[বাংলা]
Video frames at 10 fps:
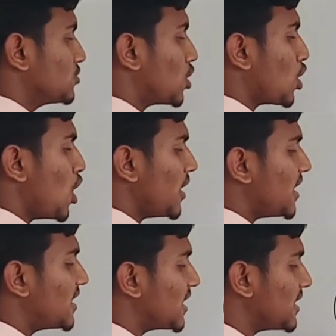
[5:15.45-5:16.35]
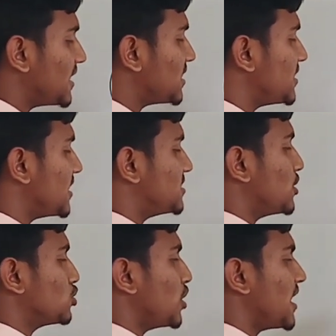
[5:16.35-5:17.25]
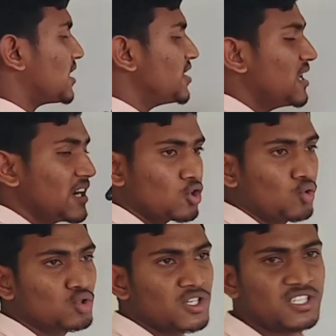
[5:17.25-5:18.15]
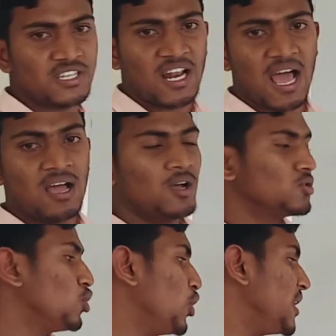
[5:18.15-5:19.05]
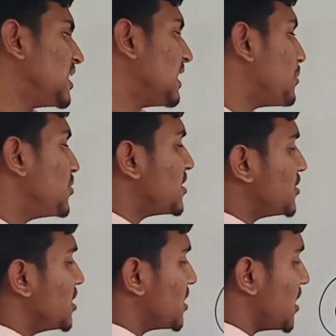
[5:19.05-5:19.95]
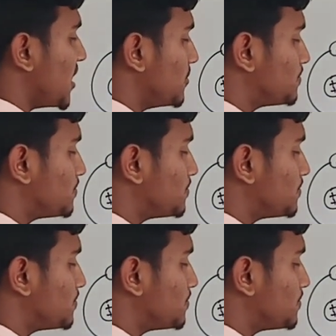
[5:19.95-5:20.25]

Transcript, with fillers: ধরো এটা এটা দিয়ে যেহেতু এখান দিয়ে ইলেকট্রন ঘুরতেছে তাই না তো এটা নাম দেন তিনি কি